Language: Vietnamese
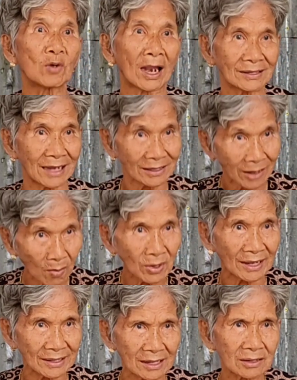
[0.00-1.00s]
tu hành giả dấu
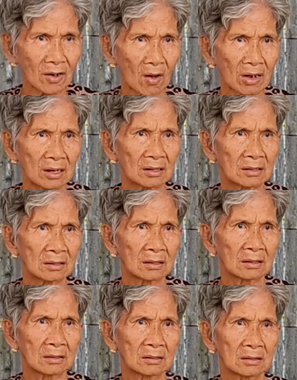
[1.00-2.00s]
là vậy đó con yeah.
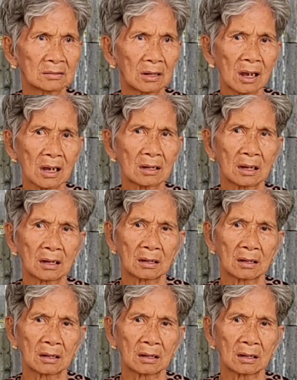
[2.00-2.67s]
Dạ. đó